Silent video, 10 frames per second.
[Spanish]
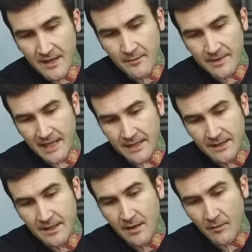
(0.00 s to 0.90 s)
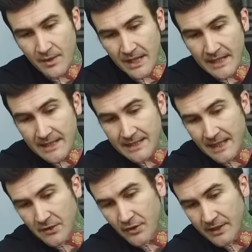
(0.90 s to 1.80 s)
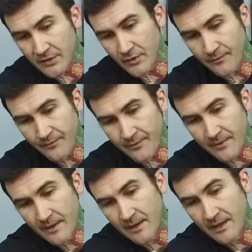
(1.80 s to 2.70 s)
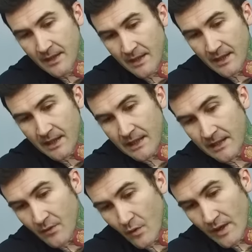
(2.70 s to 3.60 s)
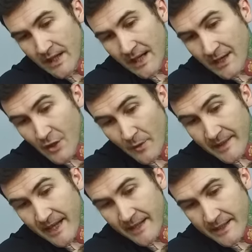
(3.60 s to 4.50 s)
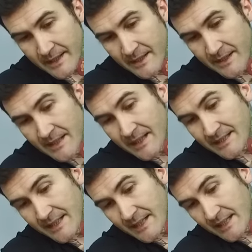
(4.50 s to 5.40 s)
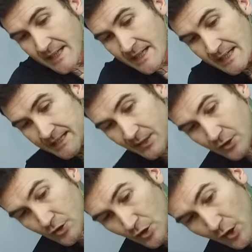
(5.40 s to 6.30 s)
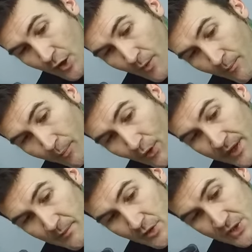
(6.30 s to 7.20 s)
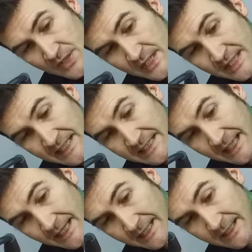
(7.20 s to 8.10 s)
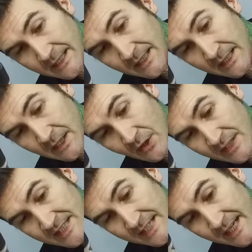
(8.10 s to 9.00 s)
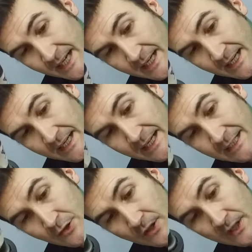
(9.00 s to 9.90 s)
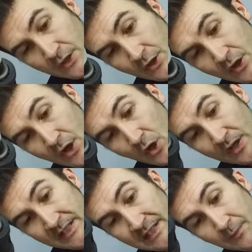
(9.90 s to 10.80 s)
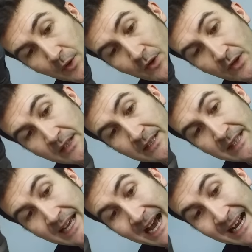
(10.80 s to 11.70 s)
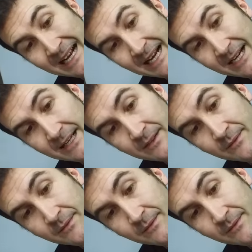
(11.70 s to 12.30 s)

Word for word: Mirad, voy a ir quitando esto y una de las novedades que tiene es que nosotros podemos quitar lo que sería el tornillo con este tipo de anclaje.